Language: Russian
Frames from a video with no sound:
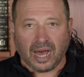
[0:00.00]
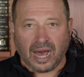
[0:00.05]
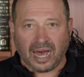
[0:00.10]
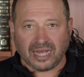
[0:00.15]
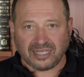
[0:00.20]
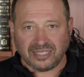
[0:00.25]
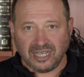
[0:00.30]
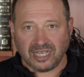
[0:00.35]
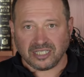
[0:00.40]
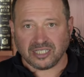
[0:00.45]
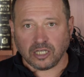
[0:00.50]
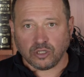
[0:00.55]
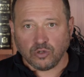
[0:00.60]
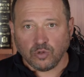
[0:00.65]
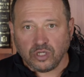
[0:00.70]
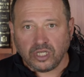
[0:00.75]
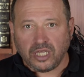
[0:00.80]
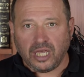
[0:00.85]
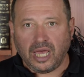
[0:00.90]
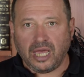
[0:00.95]
А те
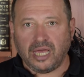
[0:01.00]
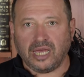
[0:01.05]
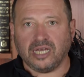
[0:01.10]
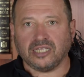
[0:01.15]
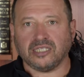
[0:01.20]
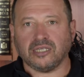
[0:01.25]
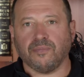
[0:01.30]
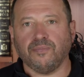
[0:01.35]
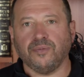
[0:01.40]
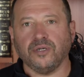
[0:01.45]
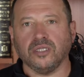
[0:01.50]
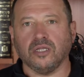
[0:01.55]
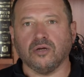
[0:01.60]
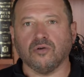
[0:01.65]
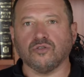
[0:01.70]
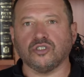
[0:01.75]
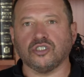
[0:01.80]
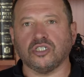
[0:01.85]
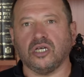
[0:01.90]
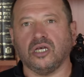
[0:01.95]
садукеи – это было
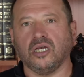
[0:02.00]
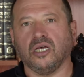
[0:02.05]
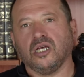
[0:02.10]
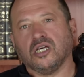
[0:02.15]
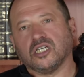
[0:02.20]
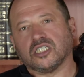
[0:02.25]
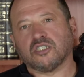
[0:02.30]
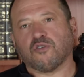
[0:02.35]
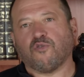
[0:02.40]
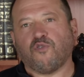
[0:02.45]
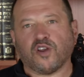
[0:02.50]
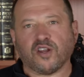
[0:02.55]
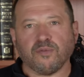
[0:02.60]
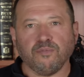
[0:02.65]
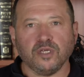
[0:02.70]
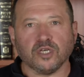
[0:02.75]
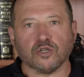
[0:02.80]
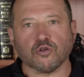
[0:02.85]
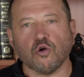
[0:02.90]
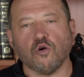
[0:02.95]
уже
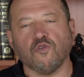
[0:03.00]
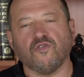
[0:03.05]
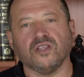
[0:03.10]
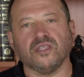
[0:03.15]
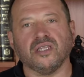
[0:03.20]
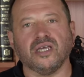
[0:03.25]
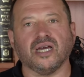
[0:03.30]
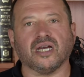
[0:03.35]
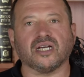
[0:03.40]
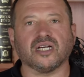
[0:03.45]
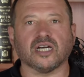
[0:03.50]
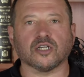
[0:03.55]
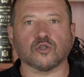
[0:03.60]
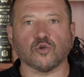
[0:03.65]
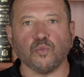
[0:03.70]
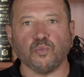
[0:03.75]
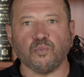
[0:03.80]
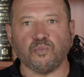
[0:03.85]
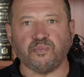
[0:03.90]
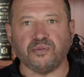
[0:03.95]
сформированная,
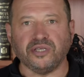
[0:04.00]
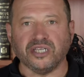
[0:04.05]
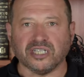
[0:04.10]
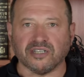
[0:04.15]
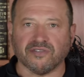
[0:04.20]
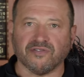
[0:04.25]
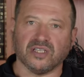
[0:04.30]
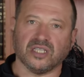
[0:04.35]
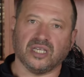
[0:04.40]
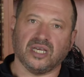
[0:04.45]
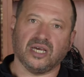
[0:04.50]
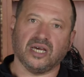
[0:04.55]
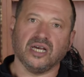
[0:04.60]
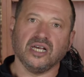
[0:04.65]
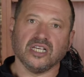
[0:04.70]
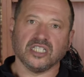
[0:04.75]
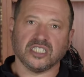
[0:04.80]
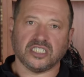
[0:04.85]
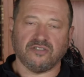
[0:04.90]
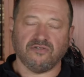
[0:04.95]
коррумпированная
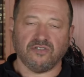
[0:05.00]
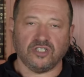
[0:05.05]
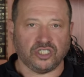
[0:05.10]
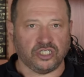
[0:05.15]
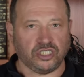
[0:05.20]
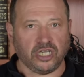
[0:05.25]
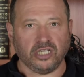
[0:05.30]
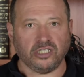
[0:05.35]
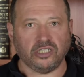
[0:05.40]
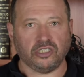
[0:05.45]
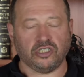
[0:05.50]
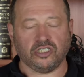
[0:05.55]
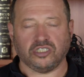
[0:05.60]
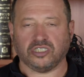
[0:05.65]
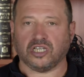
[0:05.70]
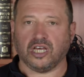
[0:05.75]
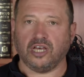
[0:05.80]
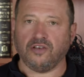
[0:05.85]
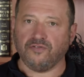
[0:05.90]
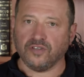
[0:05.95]

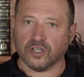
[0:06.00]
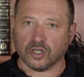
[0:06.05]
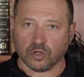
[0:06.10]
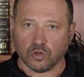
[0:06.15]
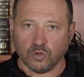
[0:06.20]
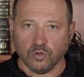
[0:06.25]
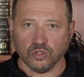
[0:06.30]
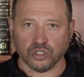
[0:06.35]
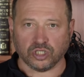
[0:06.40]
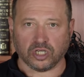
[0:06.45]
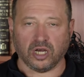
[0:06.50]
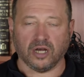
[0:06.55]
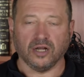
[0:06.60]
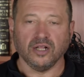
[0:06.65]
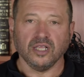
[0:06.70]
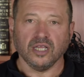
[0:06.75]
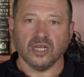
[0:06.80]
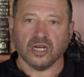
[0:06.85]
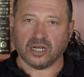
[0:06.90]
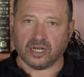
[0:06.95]
священническая верхушка,
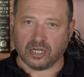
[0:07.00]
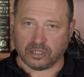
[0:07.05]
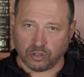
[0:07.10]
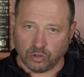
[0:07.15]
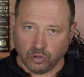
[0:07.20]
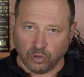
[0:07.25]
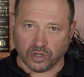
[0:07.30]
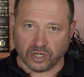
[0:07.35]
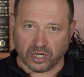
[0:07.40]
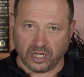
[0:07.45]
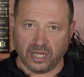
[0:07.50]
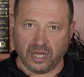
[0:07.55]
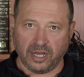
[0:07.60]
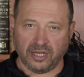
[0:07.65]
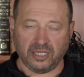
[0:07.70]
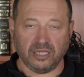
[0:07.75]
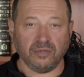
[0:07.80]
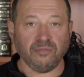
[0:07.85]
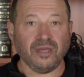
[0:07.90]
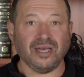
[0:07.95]
которая
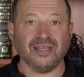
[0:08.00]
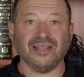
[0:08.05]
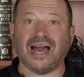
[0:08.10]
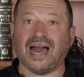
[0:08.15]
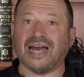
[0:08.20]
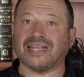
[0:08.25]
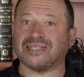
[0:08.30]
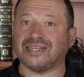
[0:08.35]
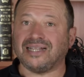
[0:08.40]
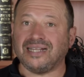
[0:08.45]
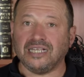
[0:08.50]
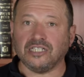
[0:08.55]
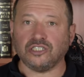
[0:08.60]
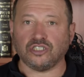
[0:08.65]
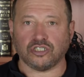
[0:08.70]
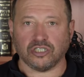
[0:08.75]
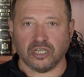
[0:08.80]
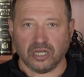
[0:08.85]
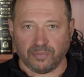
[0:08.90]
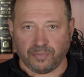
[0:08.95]
имела
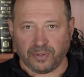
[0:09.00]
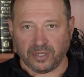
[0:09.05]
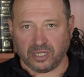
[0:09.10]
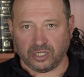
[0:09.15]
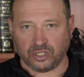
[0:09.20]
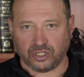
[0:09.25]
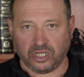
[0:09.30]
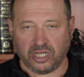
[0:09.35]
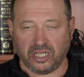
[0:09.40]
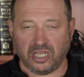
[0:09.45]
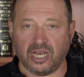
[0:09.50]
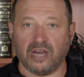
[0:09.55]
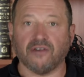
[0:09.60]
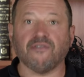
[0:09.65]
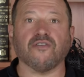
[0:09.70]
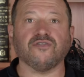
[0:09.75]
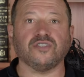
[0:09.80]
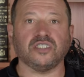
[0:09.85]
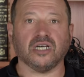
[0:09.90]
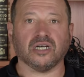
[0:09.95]
отличное положение
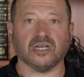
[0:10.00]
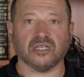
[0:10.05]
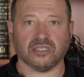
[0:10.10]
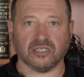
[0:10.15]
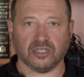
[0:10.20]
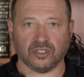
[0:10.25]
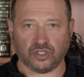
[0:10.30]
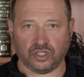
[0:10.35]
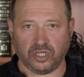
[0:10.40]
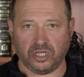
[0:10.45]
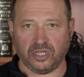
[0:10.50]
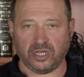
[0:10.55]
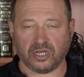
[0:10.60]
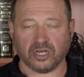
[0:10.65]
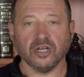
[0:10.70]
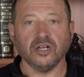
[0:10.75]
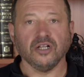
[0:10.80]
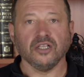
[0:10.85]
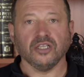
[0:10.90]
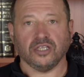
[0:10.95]
во всех отношениях
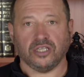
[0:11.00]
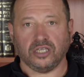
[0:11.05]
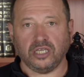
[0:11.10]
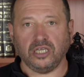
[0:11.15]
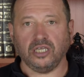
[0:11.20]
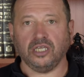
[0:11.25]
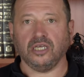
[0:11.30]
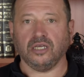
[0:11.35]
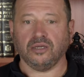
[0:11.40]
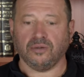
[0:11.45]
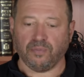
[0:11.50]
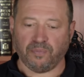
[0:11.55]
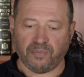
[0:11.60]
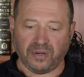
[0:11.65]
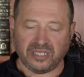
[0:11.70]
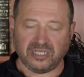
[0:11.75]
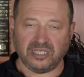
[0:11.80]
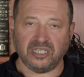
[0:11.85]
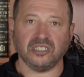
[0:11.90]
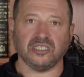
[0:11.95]
и
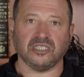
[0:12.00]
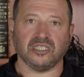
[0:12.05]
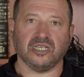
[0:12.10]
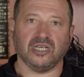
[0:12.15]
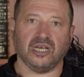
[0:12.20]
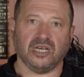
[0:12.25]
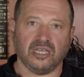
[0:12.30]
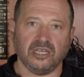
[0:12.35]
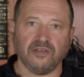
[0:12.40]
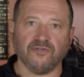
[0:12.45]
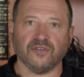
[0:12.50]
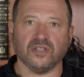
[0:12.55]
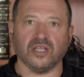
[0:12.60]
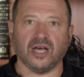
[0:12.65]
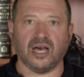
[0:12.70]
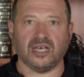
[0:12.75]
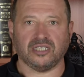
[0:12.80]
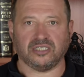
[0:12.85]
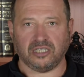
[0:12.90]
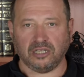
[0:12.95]
позиция, и
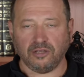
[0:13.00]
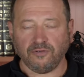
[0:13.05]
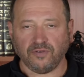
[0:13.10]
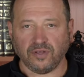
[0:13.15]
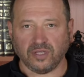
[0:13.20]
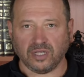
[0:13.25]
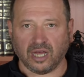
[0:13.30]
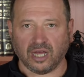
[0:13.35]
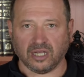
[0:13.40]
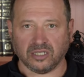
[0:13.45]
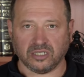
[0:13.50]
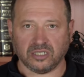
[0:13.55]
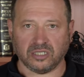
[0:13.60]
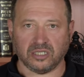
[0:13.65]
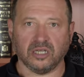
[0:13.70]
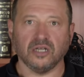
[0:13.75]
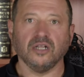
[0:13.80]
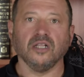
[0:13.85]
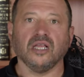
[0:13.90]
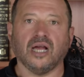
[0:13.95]
власть, и
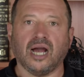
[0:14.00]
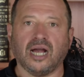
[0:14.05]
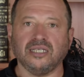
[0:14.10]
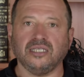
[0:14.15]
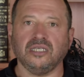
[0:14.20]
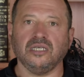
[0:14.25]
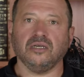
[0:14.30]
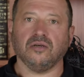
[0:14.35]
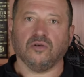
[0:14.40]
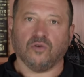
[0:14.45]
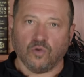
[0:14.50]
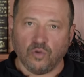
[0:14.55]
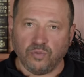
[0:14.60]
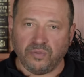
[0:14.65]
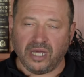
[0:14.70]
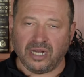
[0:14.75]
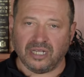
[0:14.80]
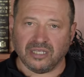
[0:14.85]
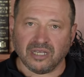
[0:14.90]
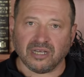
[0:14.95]
финансы. Они
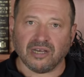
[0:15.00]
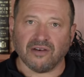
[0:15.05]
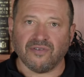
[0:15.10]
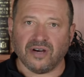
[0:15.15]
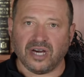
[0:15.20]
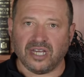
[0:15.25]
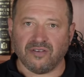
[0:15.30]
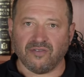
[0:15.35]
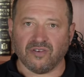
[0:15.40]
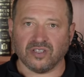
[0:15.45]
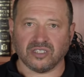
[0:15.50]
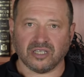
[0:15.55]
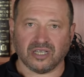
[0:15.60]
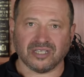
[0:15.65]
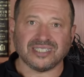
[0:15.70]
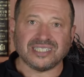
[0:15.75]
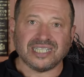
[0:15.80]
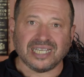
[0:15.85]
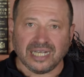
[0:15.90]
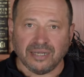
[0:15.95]
умели договариваться
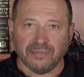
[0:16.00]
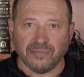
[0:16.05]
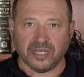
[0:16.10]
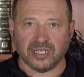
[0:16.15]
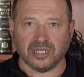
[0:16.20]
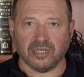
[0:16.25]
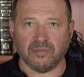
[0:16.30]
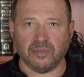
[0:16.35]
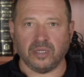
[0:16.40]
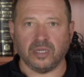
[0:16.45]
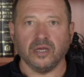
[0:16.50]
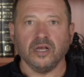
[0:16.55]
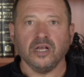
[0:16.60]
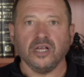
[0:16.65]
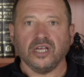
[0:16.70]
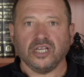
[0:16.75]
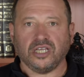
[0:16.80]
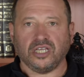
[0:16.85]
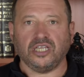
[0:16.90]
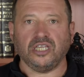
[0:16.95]
с римлянами,
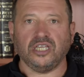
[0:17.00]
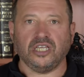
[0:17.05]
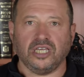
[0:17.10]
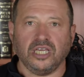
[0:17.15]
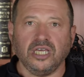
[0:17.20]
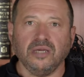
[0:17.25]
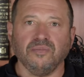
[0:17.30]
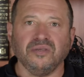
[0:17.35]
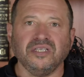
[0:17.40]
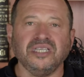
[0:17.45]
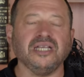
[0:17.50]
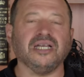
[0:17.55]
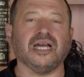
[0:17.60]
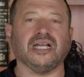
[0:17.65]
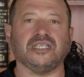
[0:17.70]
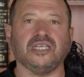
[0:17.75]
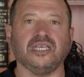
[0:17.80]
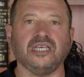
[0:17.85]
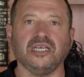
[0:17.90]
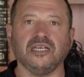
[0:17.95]
и им
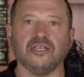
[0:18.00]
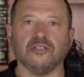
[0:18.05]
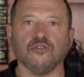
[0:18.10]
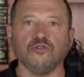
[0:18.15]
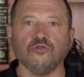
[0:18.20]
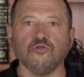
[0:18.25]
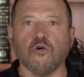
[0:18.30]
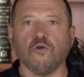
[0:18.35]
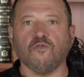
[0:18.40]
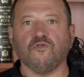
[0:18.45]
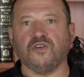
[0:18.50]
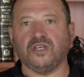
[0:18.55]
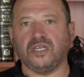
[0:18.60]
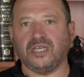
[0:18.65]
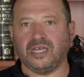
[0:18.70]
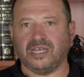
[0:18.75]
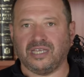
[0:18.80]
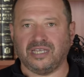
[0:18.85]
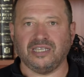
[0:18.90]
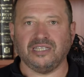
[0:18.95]
никакие
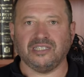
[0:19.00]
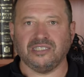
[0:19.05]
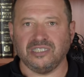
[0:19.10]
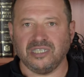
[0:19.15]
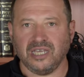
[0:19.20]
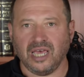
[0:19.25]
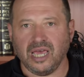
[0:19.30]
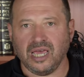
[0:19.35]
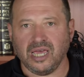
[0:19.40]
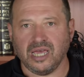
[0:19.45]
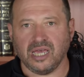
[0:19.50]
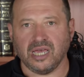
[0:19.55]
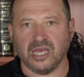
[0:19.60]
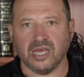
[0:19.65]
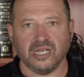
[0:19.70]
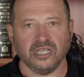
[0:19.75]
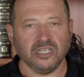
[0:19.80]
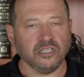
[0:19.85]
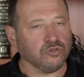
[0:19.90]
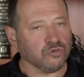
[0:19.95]
новые идеи
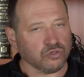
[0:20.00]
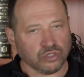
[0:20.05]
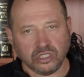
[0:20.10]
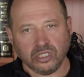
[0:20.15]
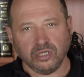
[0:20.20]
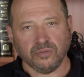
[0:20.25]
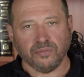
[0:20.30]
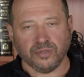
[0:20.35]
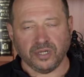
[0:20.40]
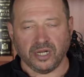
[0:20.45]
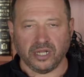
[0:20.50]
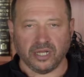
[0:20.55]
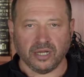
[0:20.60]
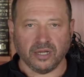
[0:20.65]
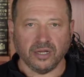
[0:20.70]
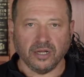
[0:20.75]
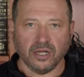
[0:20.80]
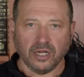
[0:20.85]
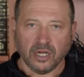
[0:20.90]
не нужны были.